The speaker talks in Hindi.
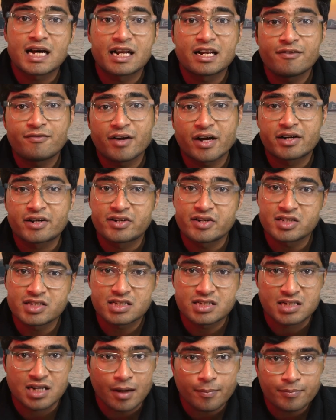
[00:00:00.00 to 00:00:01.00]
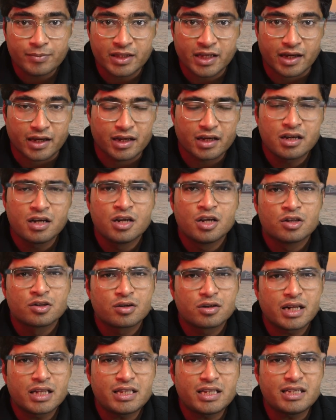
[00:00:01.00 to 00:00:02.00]
सारे फैक्ट्रीज ठप थे
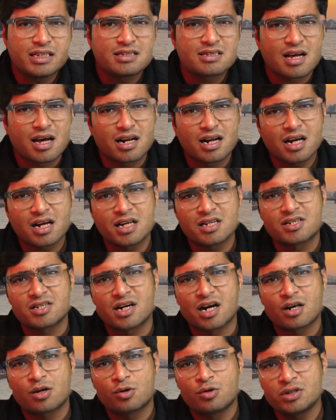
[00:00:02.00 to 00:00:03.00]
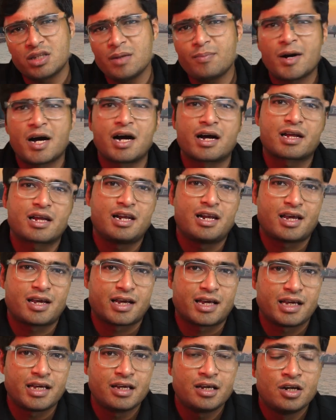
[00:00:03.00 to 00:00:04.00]
तो नदी सारा कचरा खुद ही बहा के ले
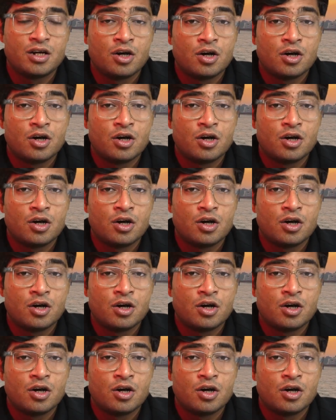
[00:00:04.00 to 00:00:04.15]
गई